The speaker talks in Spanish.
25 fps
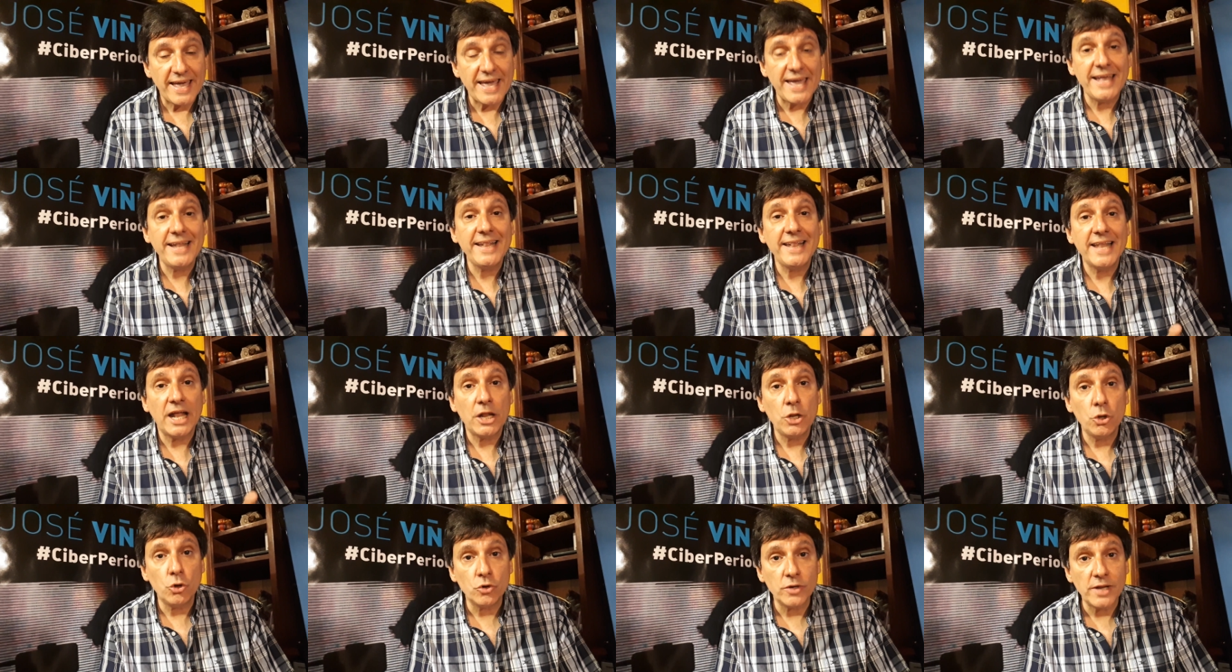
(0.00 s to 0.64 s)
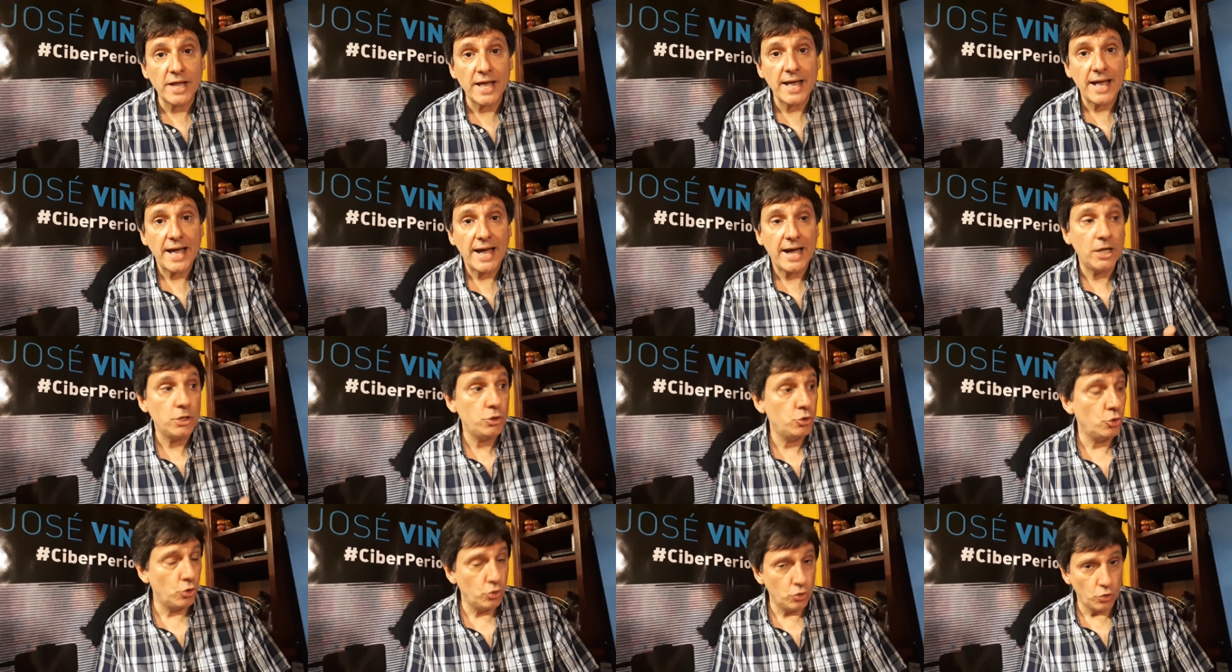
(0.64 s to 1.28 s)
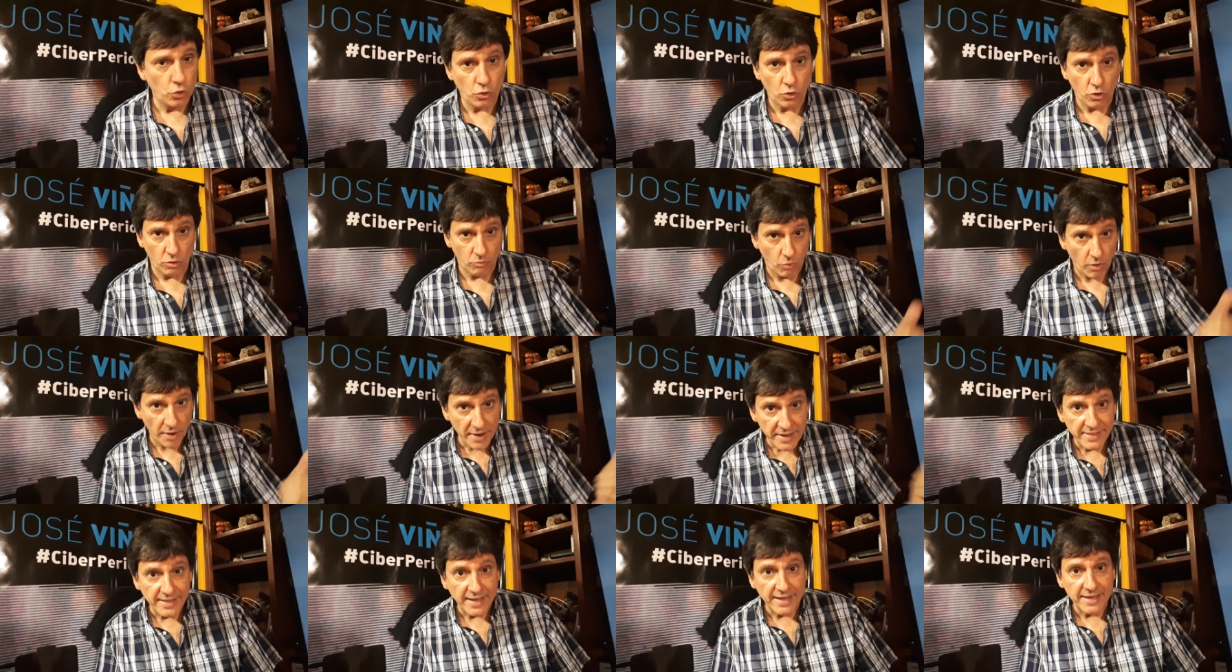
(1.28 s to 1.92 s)
en la lona a todos,
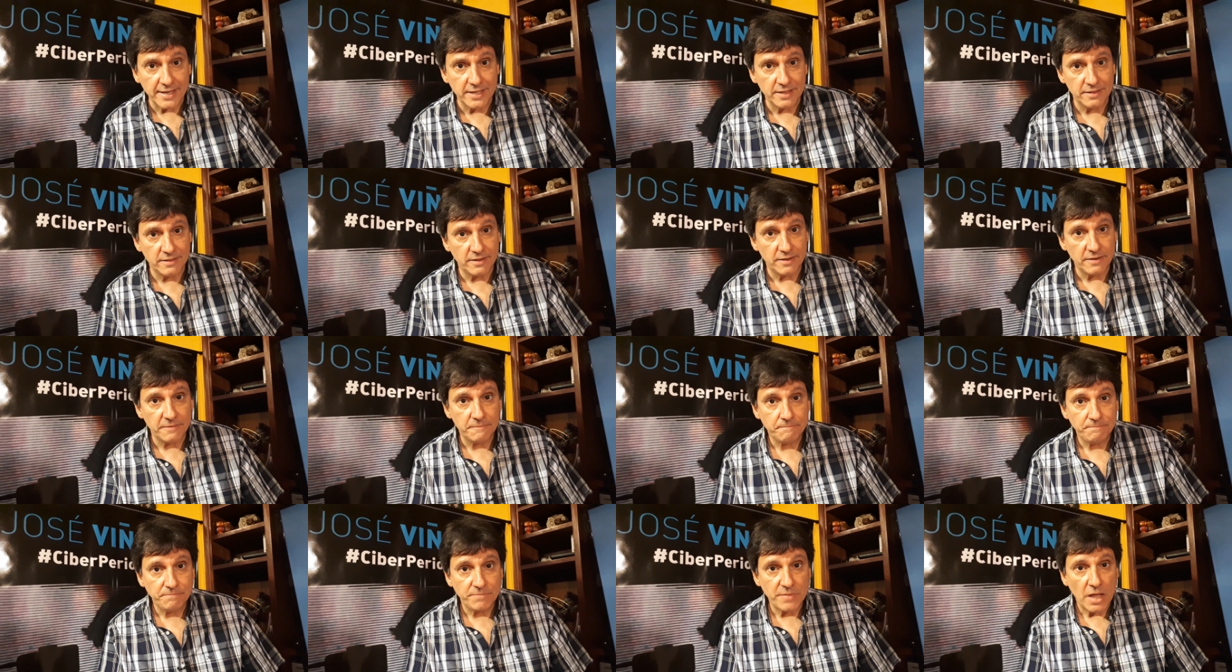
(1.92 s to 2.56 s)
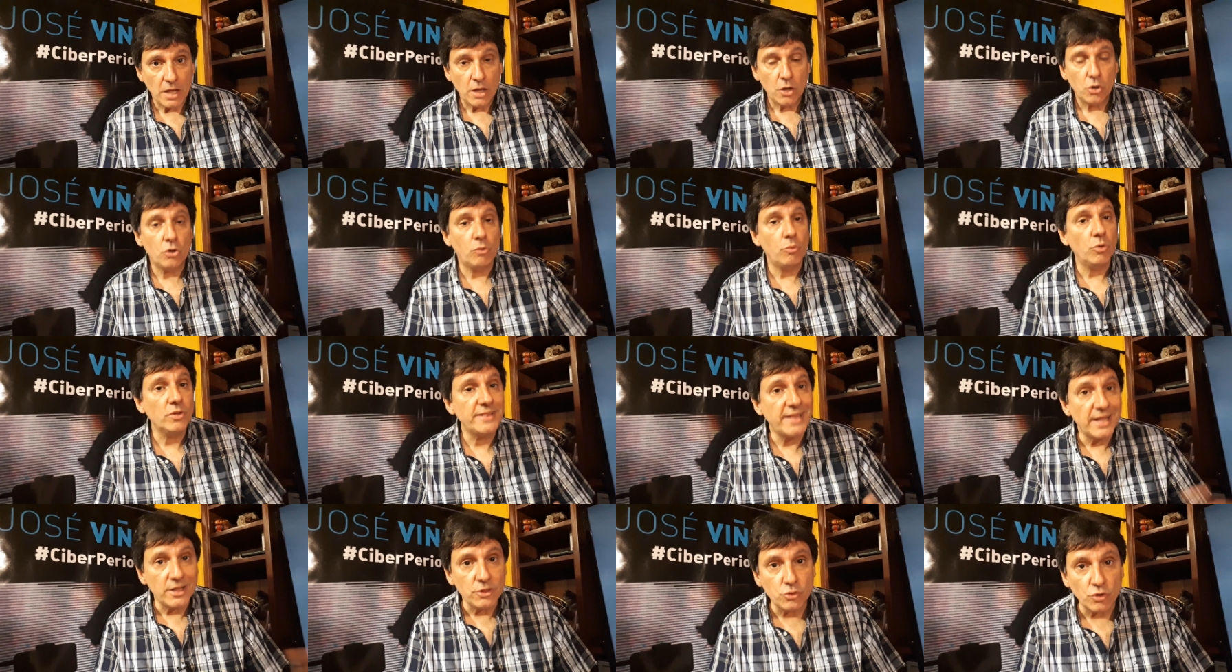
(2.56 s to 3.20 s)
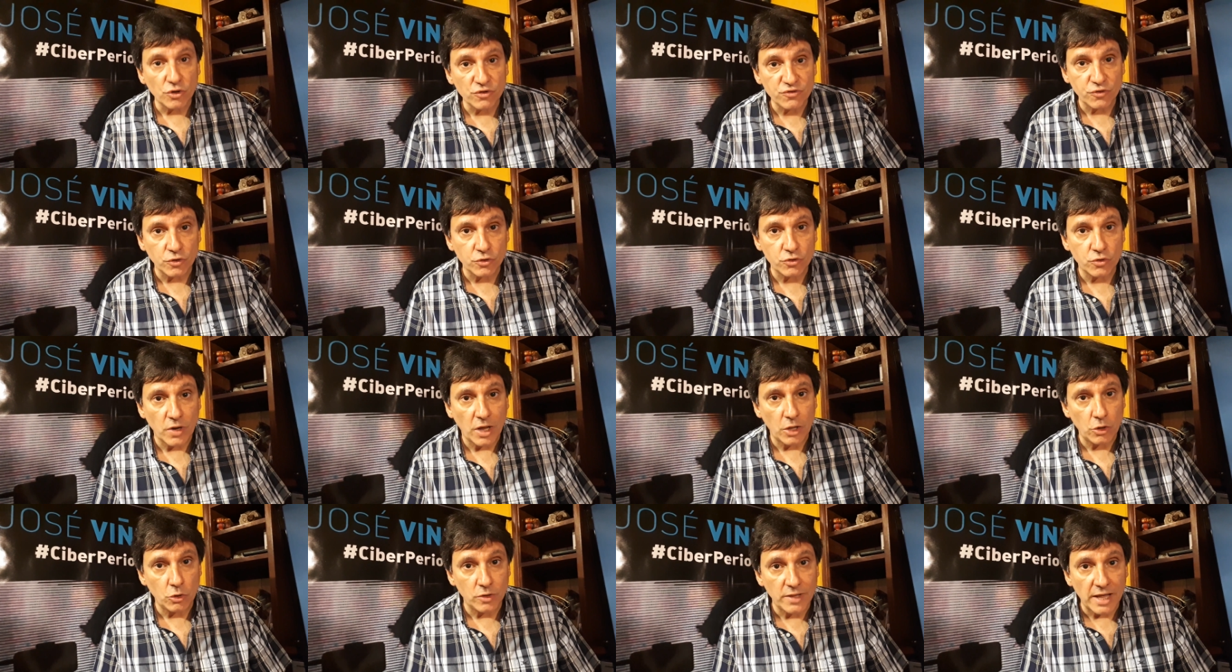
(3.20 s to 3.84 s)
como a esta gente, como tantos otros a lo